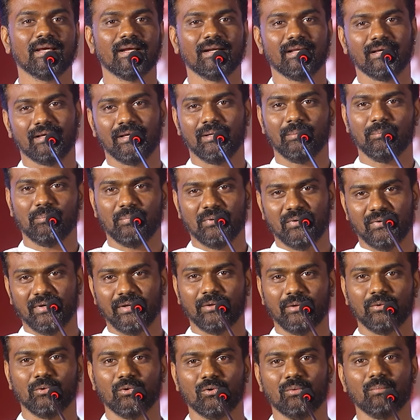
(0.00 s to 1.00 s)
எனக்கு இப்போ
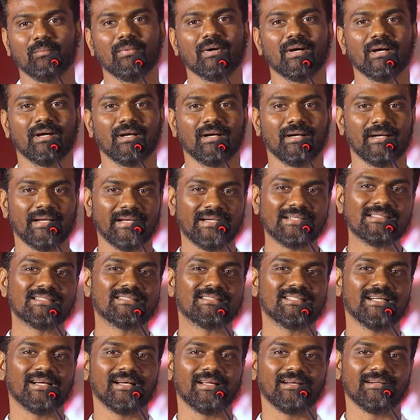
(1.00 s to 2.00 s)
வரைக்கும் ரொம்ப
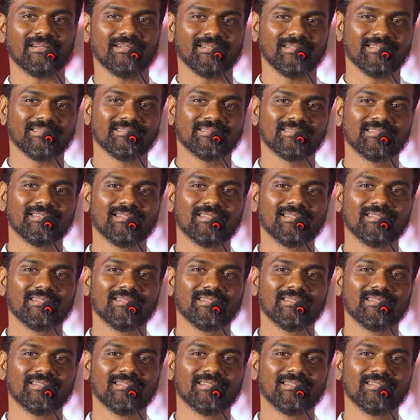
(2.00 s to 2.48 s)
நெகிழ்ச்சியாக இருக்குது